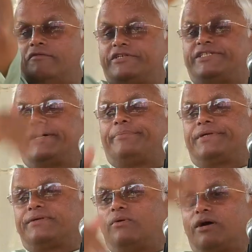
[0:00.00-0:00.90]

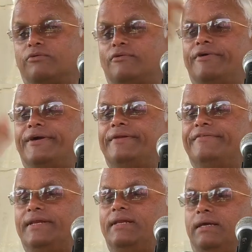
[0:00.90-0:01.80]
విశాఖపట్నం అరకులో
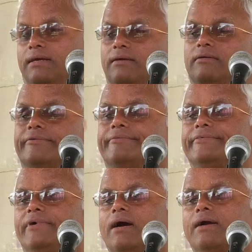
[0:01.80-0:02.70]
వెళ్ళి
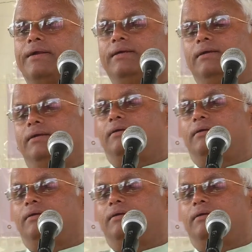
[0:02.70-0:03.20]
అక్కడి